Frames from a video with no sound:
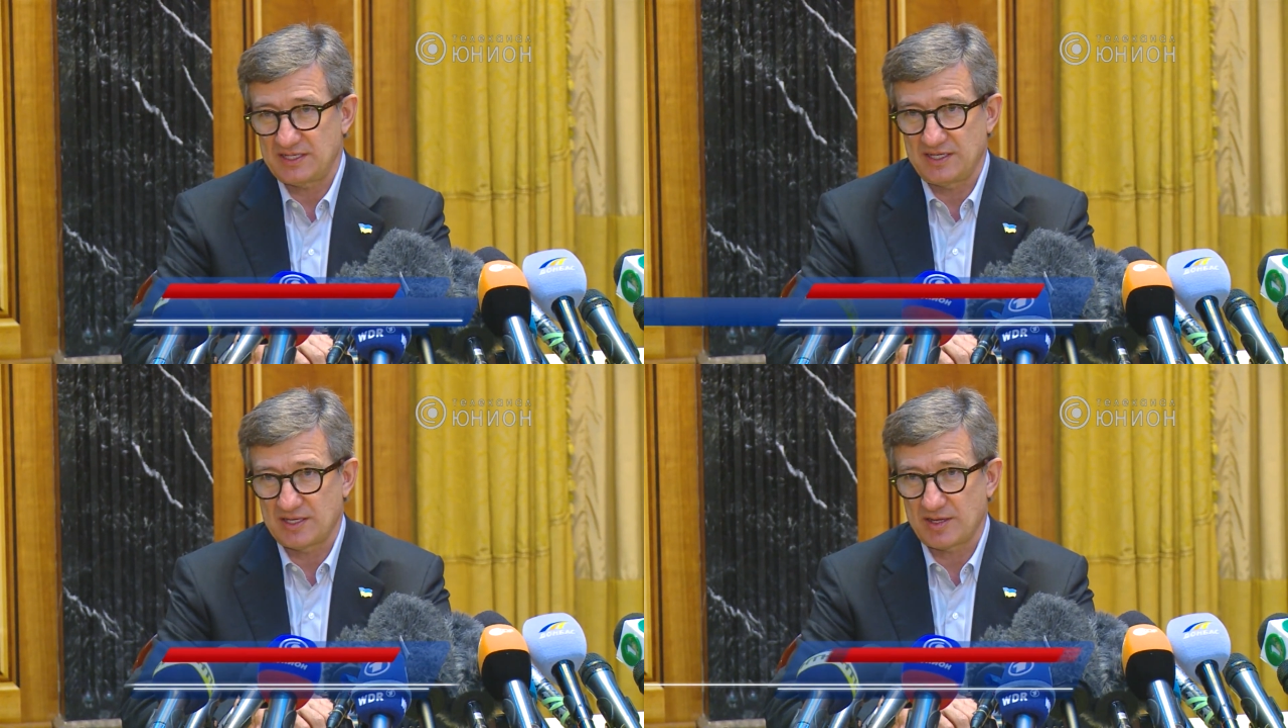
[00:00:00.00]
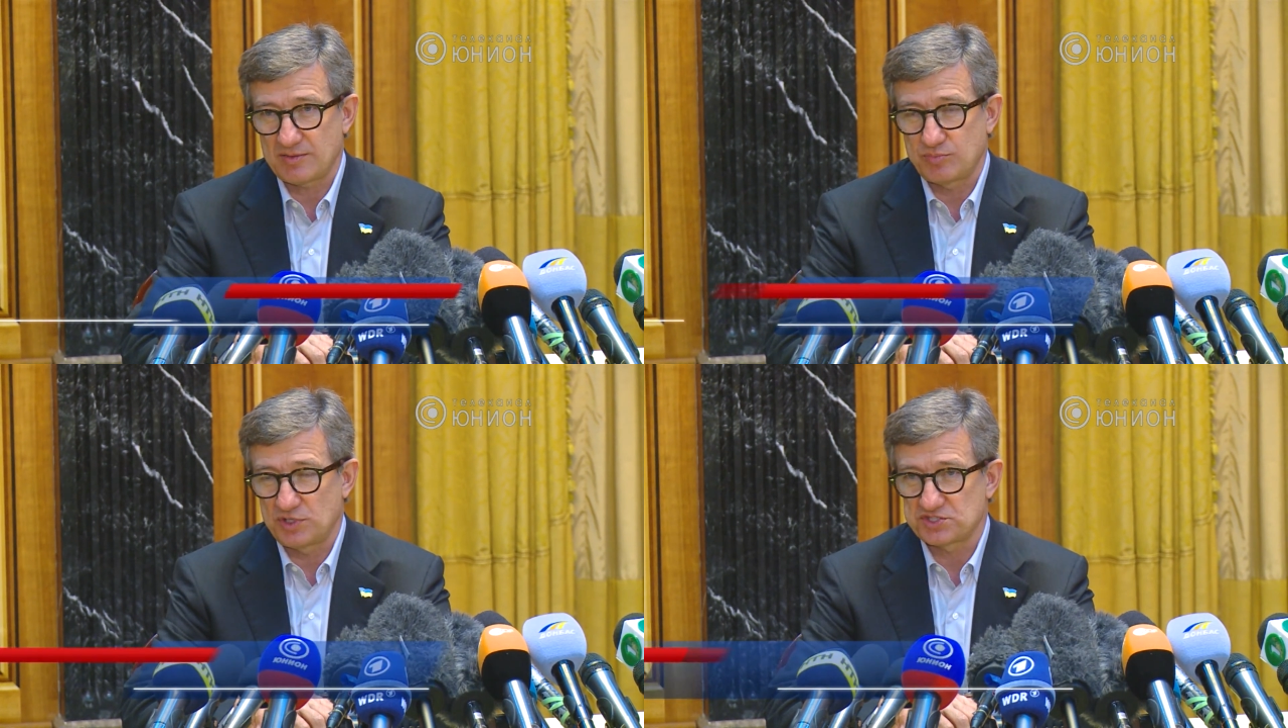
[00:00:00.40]
и
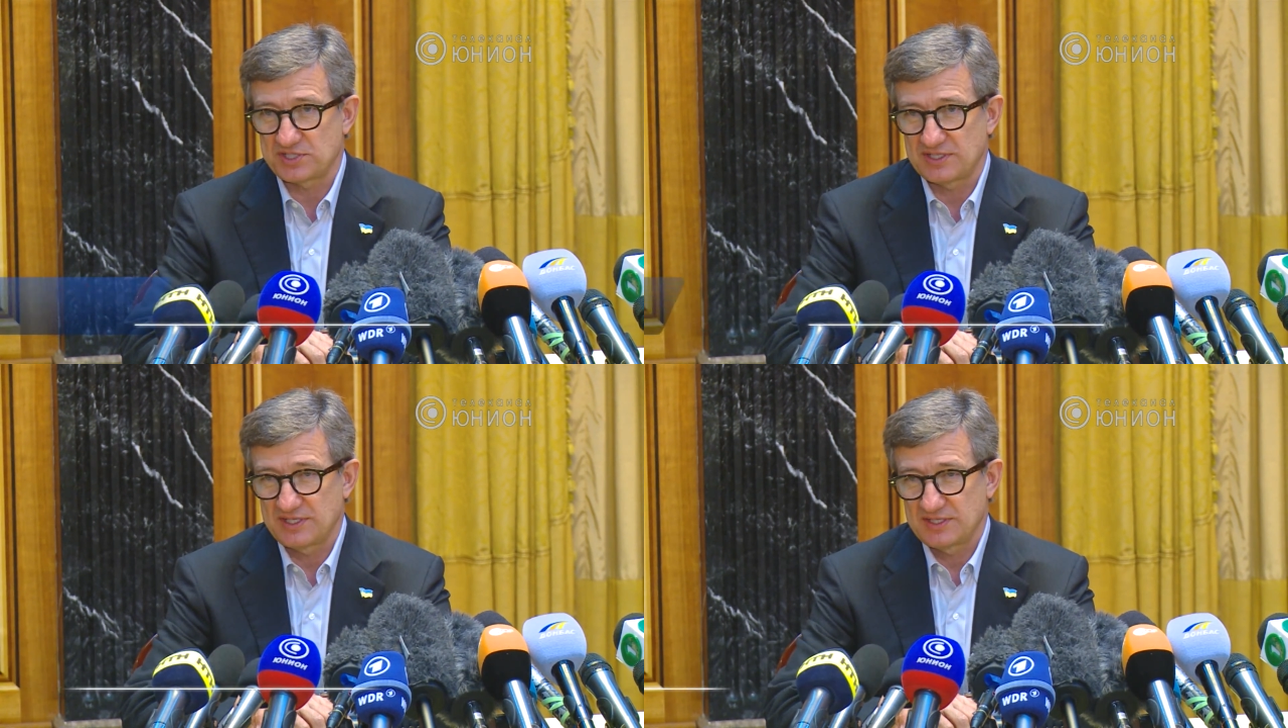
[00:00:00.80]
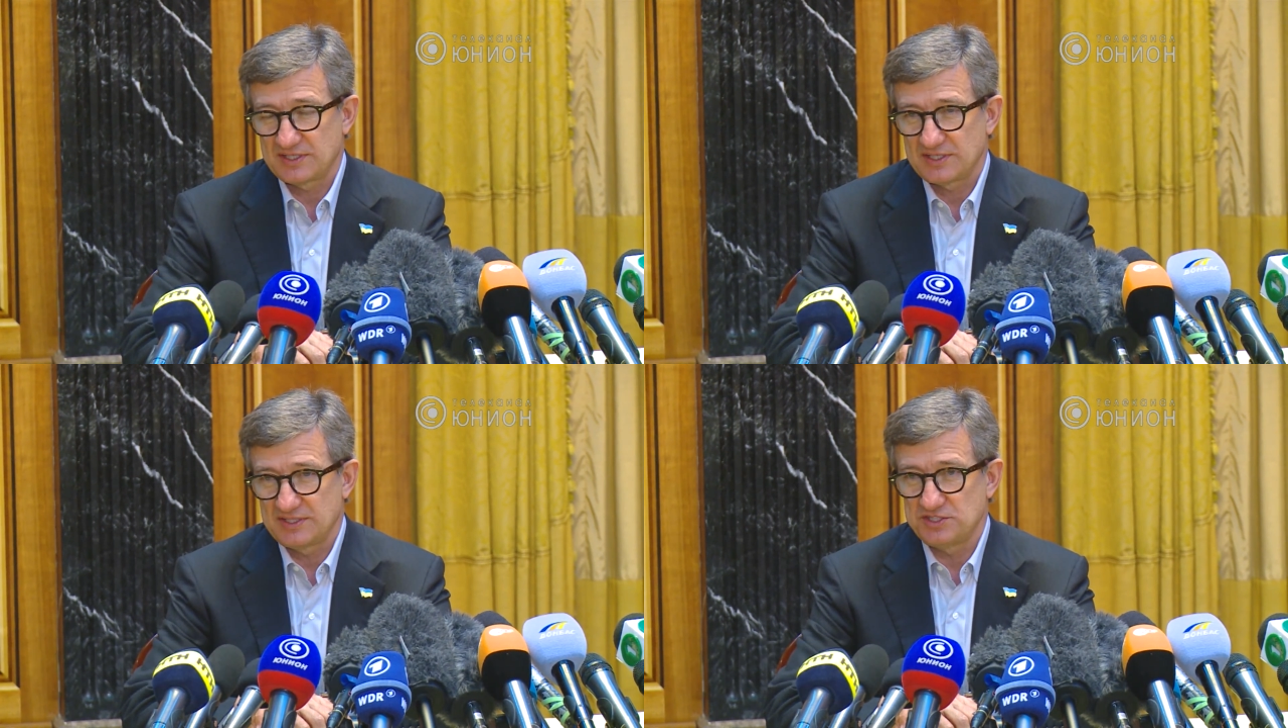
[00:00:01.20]
больше
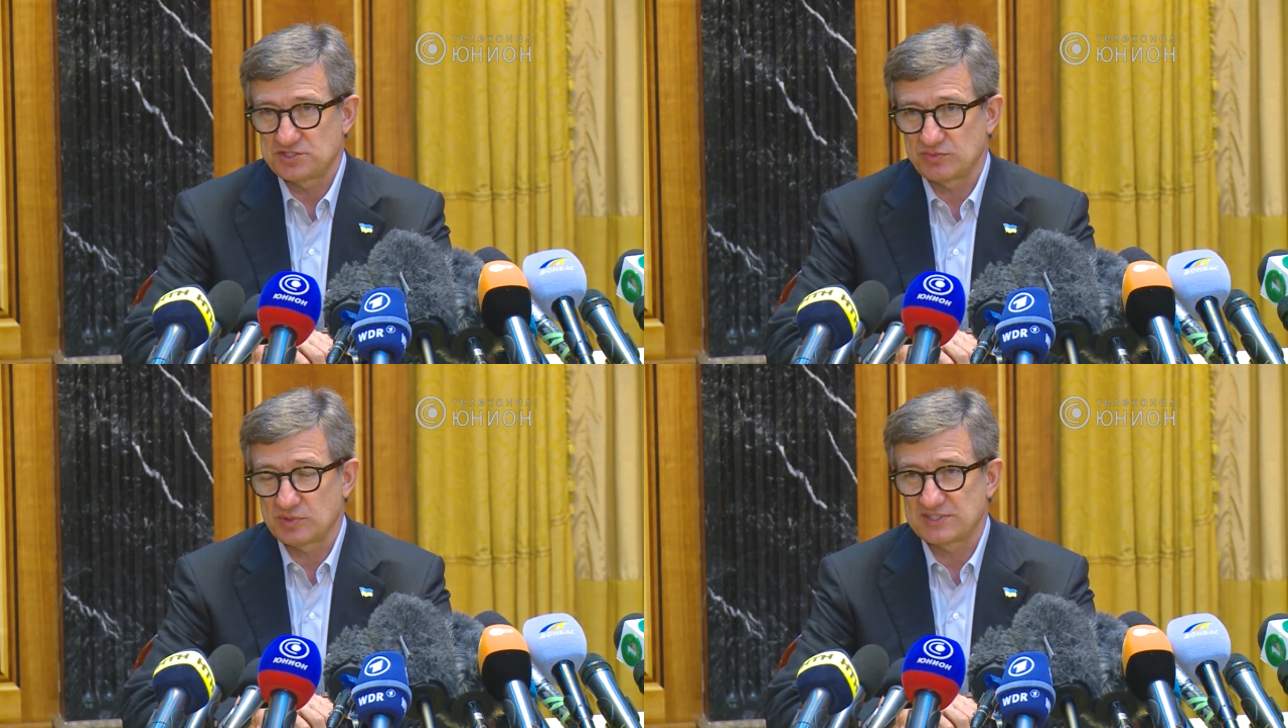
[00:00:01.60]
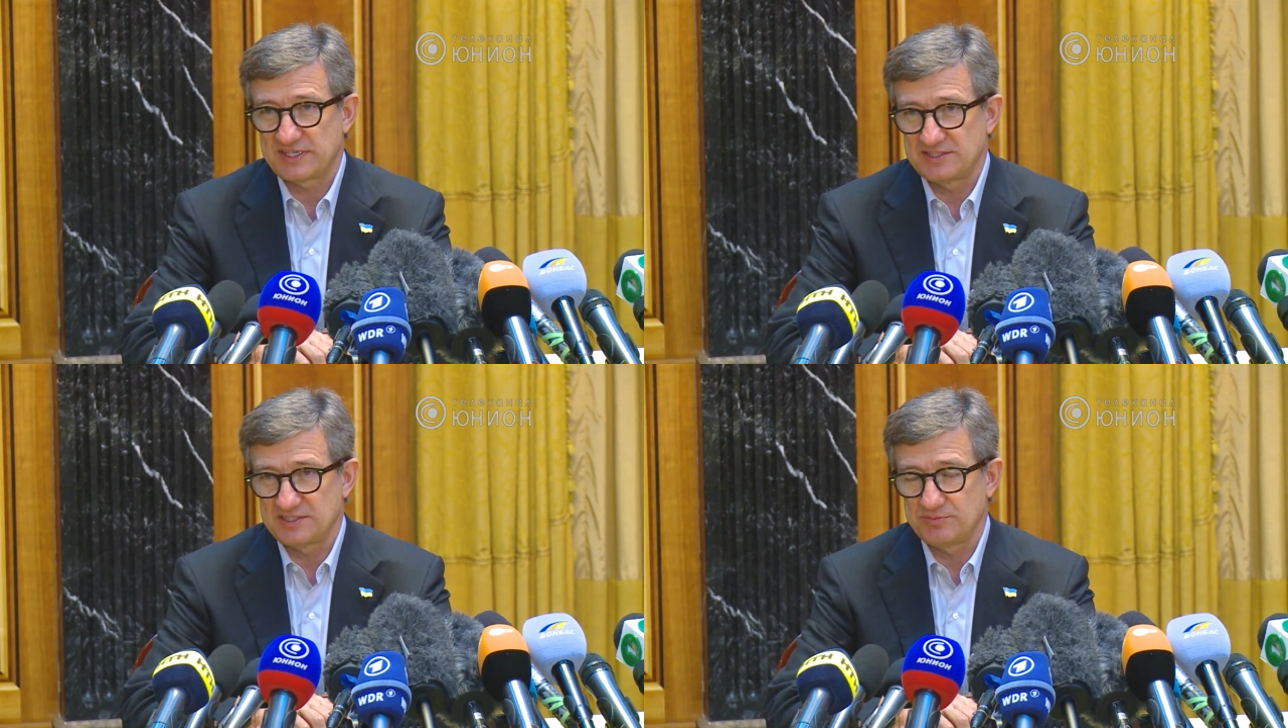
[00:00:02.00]
ничего за
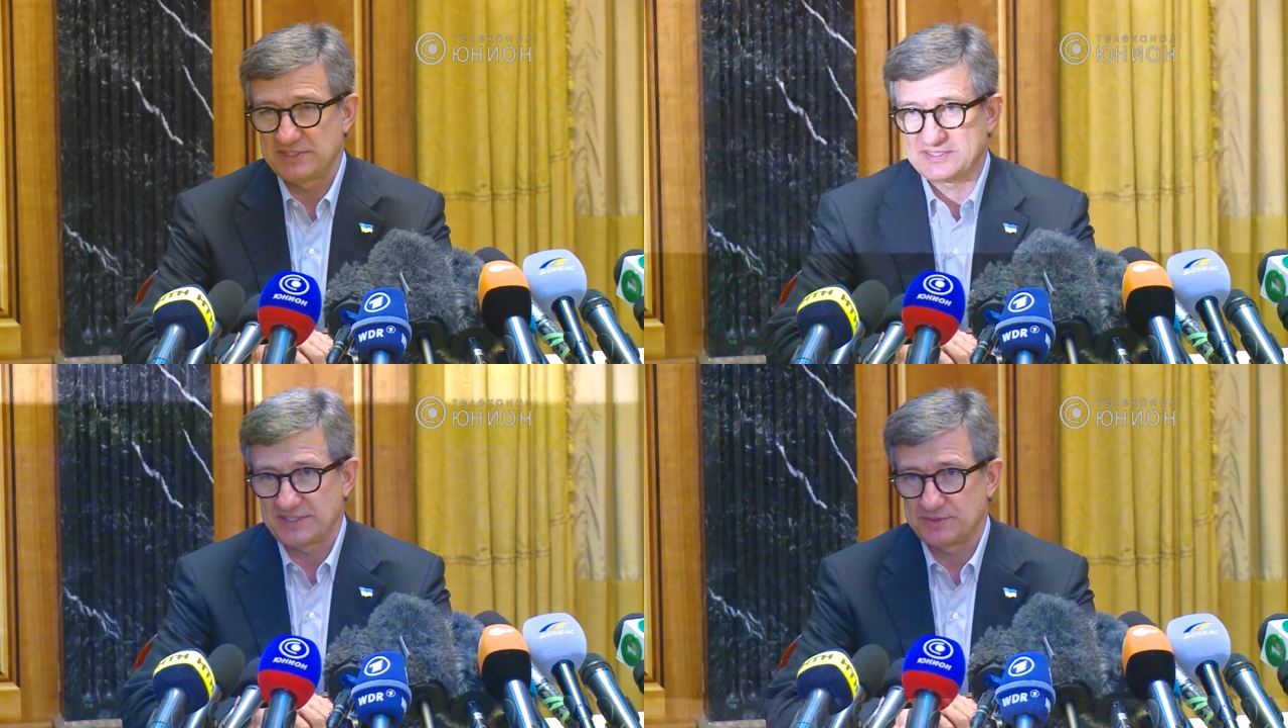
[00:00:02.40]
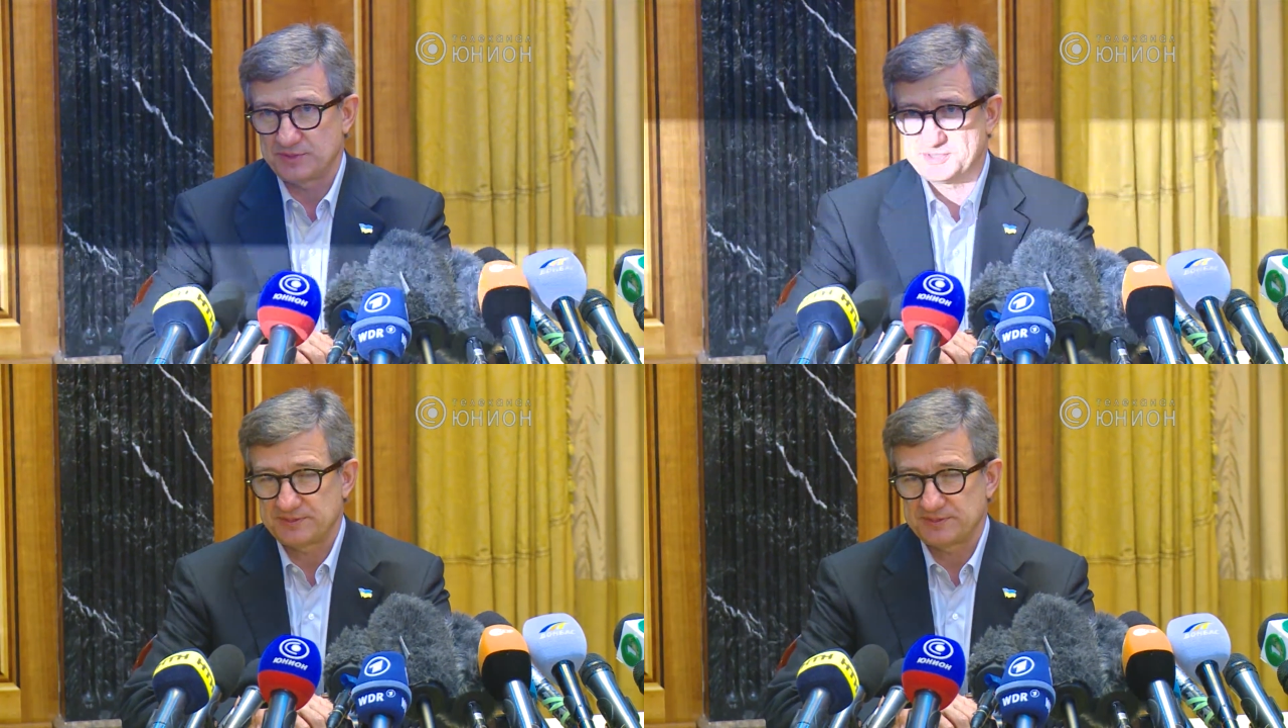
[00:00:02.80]
этим не следует.